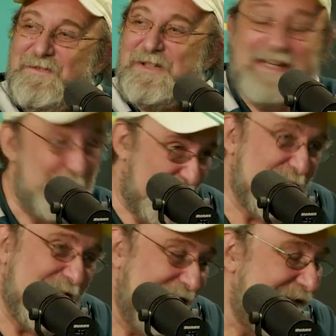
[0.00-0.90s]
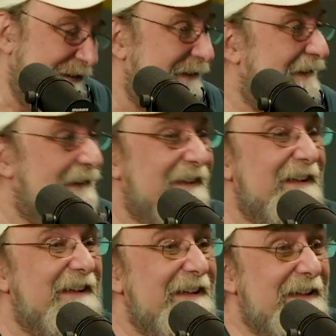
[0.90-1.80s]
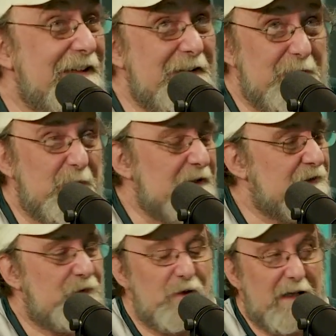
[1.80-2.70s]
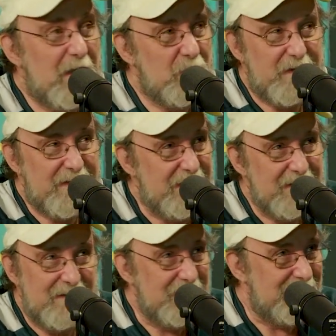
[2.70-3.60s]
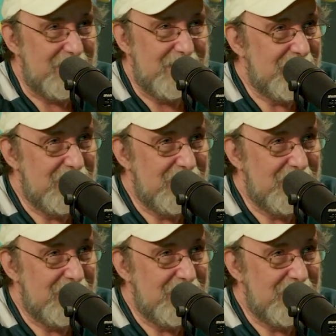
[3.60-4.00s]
Porque ele me conhece, né? E, mas foi algo assim.